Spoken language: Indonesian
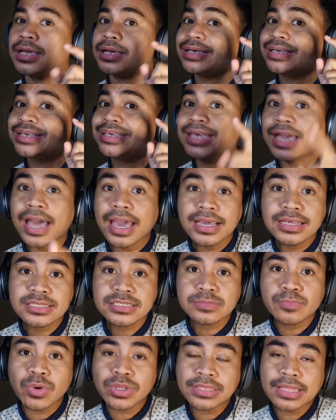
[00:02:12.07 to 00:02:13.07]

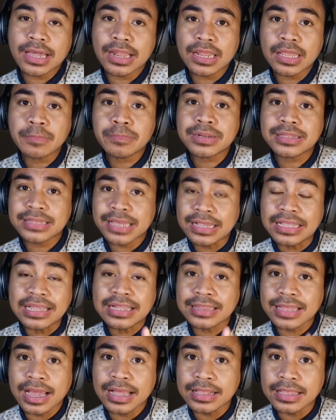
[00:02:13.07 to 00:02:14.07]
Guys, buat kalian yang
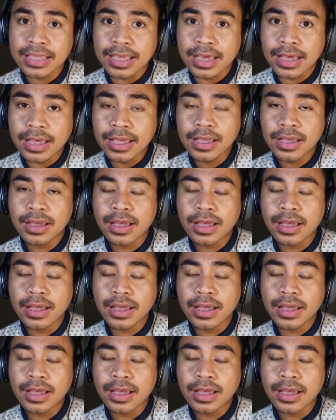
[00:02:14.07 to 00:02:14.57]
bertanya-tanya,